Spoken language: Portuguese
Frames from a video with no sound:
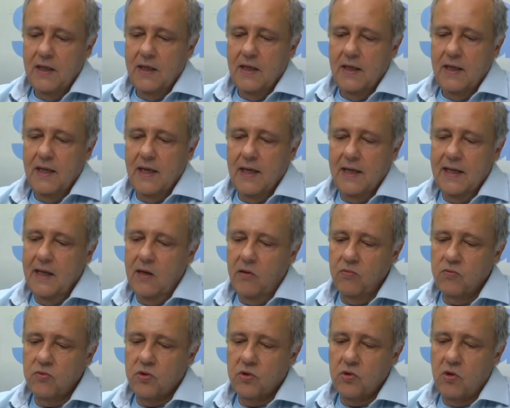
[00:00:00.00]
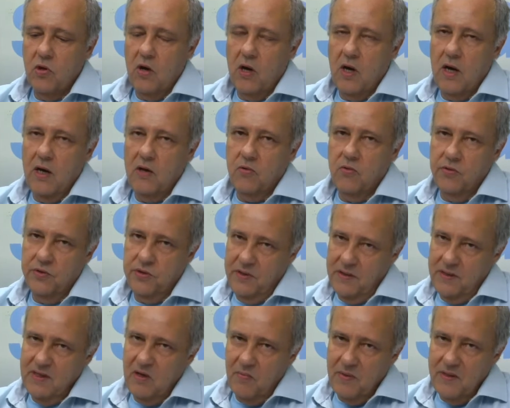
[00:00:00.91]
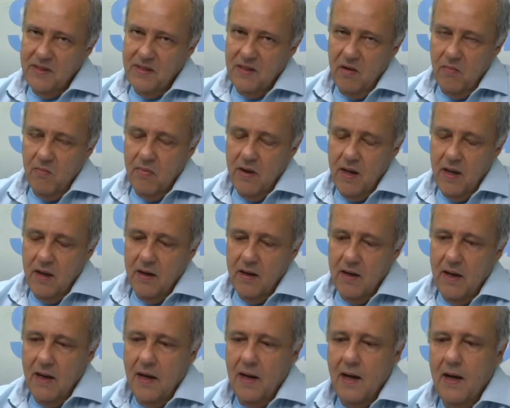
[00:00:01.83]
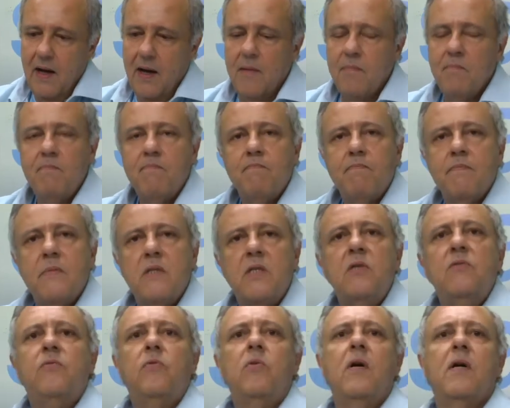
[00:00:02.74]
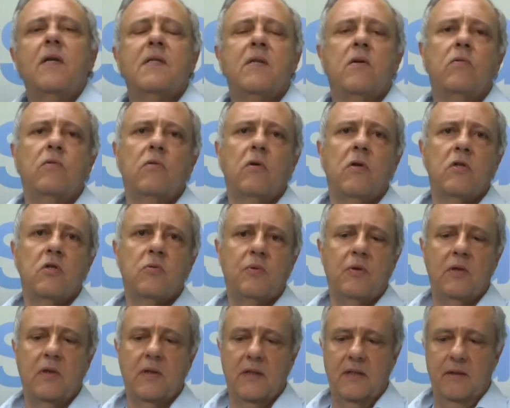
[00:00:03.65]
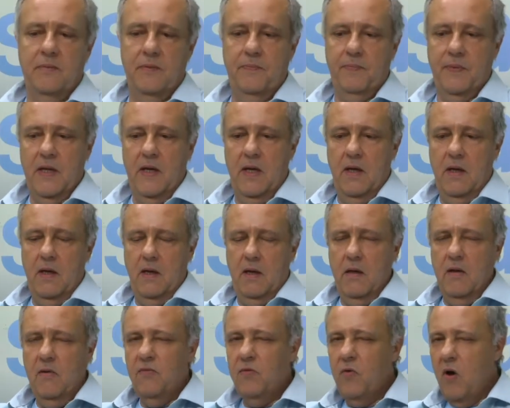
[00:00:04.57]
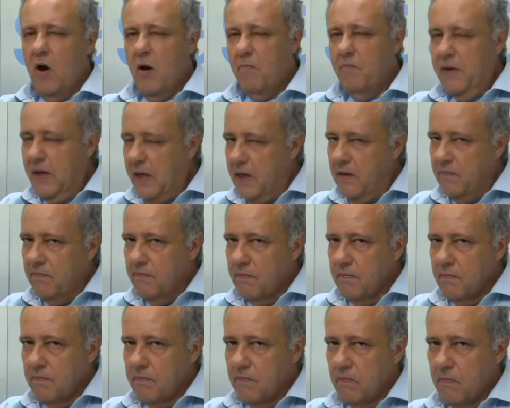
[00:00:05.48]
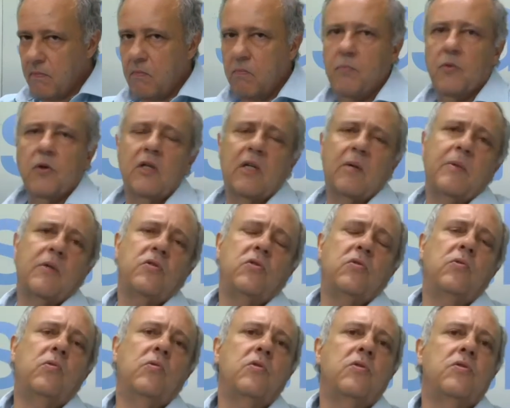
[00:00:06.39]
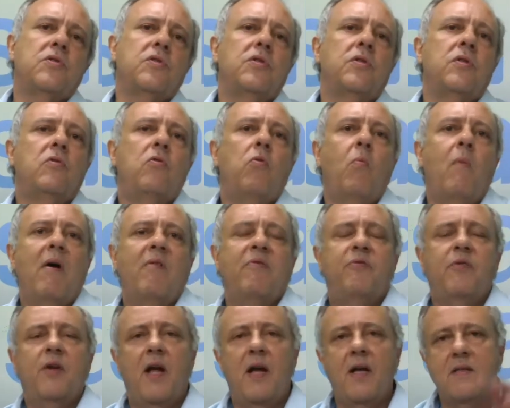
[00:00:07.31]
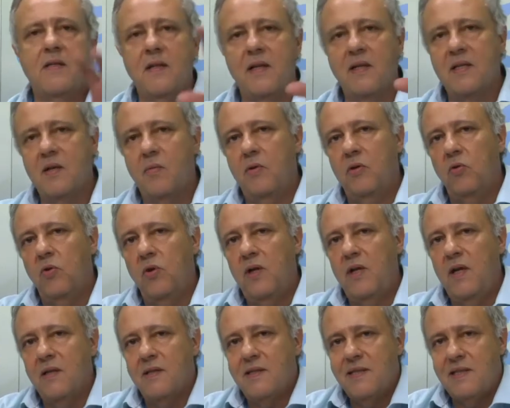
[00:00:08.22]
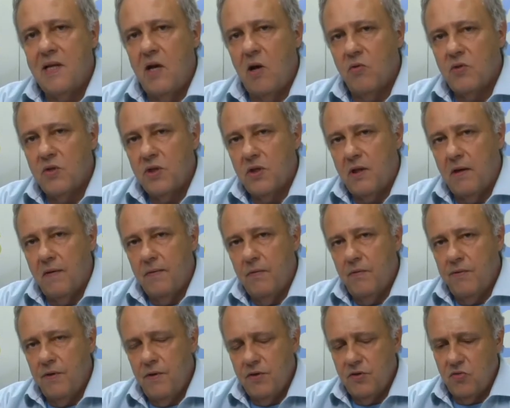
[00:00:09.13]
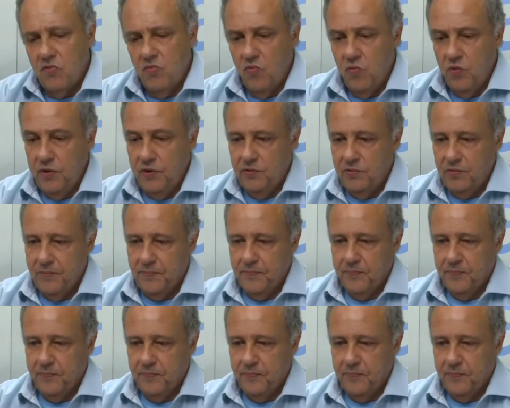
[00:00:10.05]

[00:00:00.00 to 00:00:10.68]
eh, não só a curtição, mas também a divulgação do nosso programa. Eu vou abrir o programa de hoje com uma frase da sabedoria céltica, que eu gosto muito.